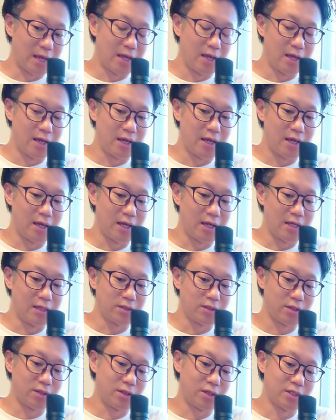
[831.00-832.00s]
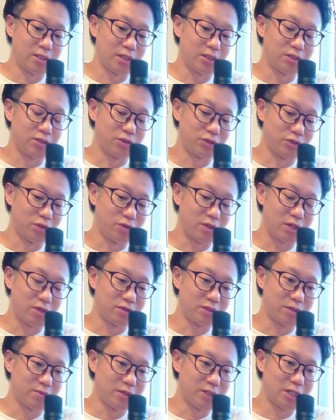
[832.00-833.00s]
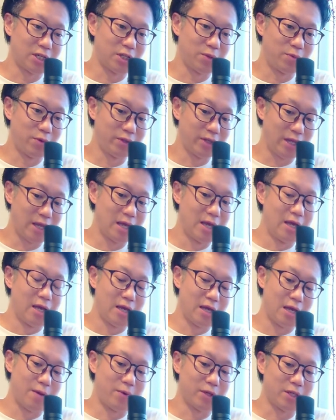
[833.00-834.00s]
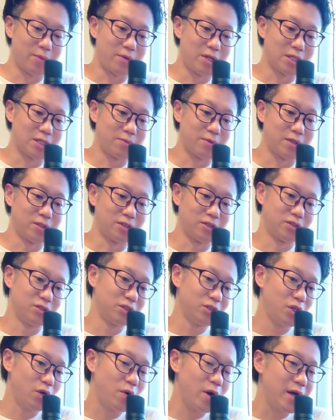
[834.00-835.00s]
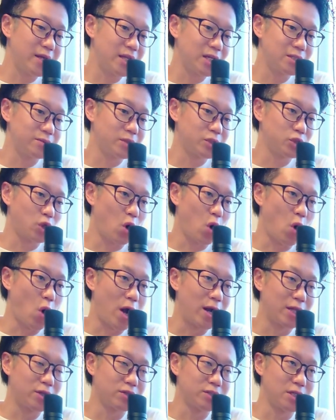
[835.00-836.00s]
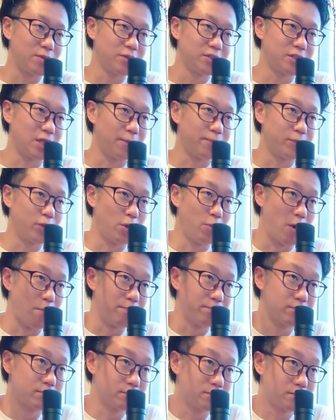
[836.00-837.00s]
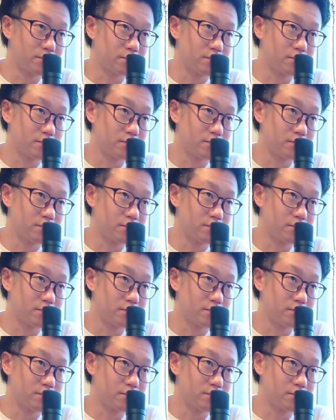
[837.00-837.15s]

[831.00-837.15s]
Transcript: えー、それでは4月14日でございましたけどもね、えー、また皆様すぐにお会いいたしましょう。ありがとうございました。どうも。